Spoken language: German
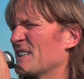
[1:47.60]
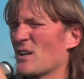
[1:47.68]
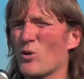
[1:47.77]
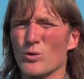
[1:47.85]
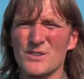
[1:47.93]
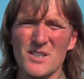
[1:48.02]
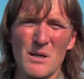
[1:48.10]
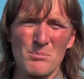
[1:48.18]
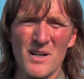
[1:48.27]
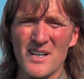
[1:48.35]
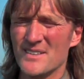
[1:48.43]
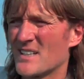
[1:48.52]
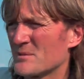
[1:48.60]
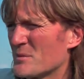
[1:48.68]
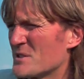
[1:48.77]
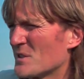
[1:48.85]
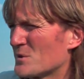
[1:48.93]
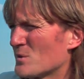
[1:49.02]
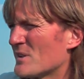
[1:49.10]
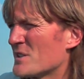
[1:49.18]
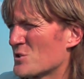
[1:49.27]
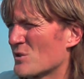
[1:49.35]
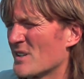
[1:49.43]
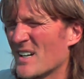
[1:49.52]
Der Großtrappenhahn hat mich
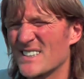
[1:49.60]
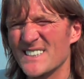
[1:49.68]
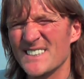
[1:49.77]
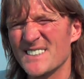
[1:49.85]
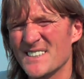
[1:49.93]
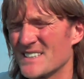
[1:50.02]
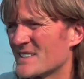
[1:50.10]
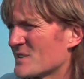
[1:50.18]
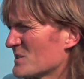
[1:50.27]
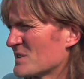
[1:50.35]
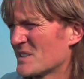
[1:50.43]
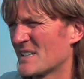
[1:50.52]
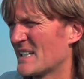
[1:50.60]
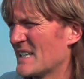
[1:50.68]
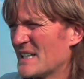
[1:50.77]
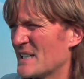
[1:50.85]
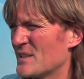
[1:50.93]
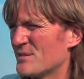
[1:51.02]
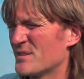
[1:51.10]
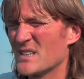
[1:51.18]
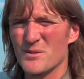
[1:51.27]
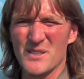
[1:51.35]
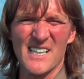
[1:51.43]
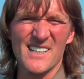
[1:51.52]
natürlich schon lange gesehen und
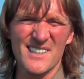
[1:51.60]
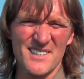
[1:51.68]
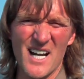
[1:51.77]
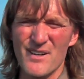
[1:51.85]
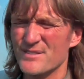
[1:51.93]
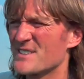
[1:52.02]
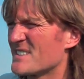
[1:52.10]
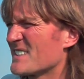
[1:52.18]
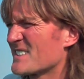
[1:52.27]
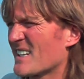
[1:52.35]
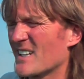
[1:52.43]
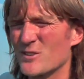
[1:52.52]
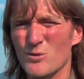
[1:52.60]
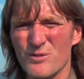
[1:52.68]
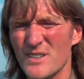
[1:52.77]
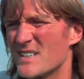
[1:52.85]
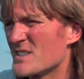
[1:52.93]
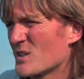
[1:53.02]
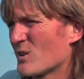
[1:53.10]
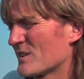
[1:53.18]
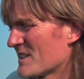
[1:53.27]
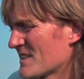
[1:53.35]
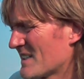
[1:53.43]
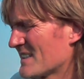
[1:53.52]
viel näher darf ich nicht ran und will ich
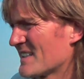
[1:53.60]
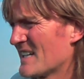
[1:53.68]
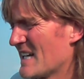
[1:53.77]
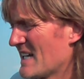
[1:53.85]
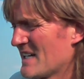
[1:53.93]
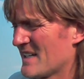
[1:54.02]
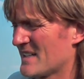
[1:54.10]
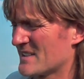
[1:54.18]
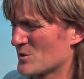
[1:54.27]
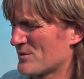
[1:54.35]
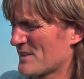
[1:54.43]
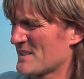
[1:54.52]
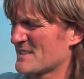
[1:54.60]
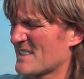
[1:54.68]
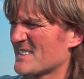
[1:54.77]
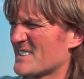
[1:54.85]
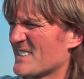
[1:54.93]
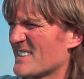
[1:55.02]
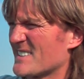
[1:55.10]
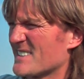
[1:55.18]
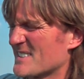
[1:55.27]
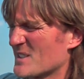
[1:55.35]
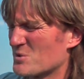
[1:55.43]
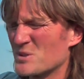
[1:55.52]
auch nicht ran. Insofern ist das hier
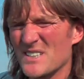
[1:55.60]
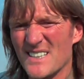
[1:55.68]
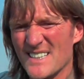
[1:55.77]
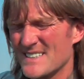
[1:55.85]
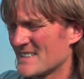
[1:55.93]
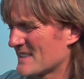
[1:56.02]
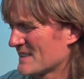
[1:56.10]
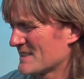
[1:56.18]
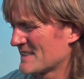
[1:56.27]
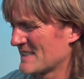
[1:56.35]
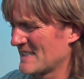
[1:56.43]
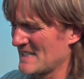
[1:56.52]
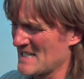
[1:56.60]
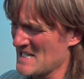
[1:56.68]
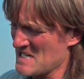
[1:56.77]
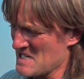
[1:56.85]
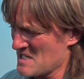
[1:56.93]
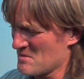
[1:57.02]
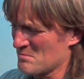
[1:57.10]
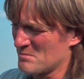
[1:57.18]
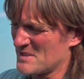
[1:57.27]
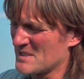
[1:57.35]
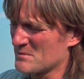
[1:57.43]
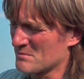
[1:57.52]
eine sehr gute Einheit.
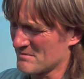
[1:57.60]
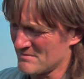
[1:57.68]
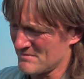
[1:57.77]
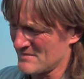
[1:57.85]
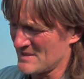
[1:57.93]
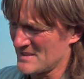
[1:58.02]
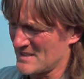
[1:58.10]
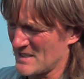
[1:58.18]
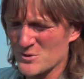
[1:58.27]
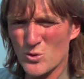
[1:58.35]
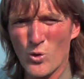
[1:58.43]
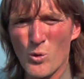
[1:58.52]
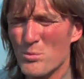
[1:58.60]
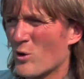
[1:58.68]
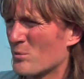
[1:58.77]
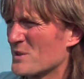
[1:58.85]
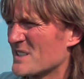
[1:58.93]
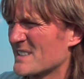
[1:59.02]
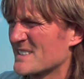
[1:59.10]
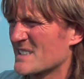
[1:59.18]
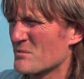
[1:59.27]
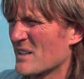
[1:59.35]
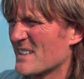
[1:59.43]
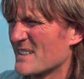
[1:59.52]
Mit diesem Teleskop komme ich
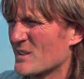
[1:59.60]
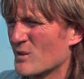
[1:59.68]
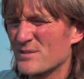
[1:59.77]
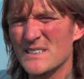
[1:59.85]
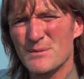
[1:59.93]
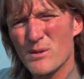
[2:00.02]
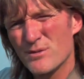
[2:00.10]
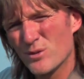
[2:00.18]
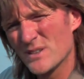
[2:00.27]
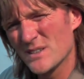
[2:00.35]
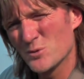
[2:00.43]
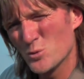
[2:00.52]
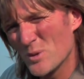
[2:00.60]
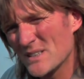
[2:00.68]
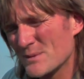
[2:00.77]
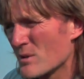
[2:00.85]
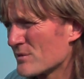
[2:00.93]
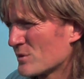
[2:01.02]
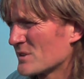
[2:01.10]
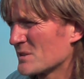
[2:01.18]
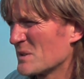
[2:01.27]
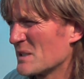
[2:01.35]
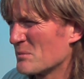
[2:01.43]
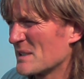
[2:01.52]
jetzt immerhin auf 1200, über
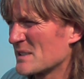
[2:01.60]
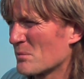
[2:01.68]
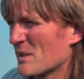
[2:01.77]
1200 mm